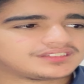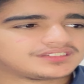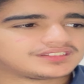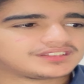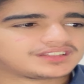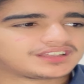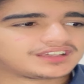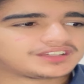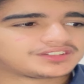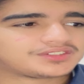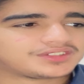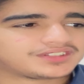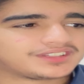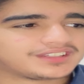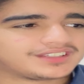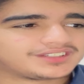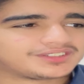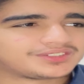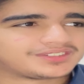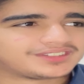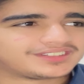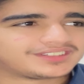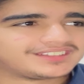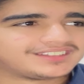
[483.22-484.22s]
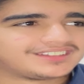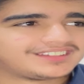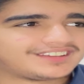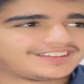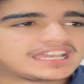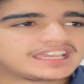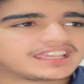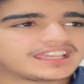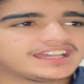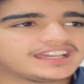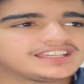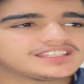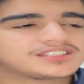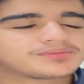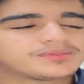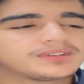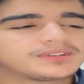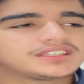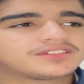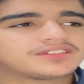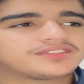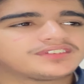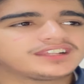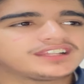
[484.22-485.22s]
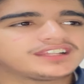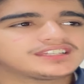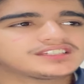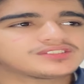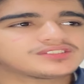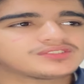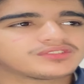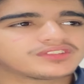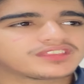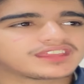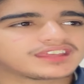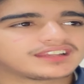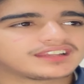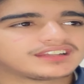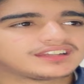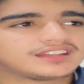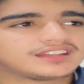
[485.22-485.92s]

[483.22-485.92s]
ليش ليش يا عيال سبايدر مان ليش له ذيل؟